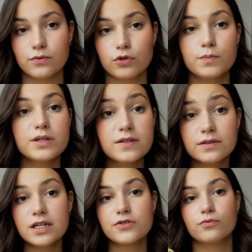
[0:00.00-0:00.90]
То есть призыв к
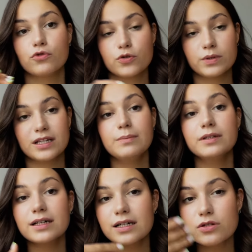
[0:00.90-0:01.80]
действию может быть либо
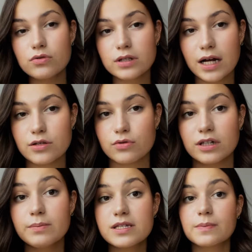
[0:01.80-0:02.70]
на консультацию,
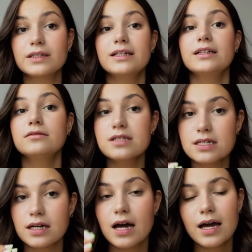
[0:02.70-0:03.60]
либо смотри
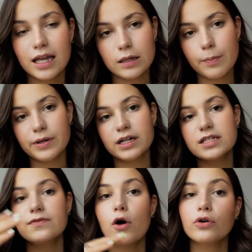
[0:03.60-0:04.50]
рилзы, либо переходи
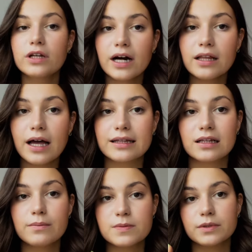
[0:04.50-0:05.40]
в какой-то хайлайт,
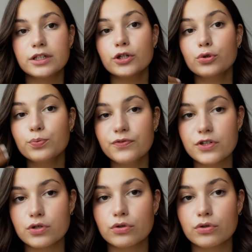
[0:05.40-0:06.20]
либо смотри YouTube видео.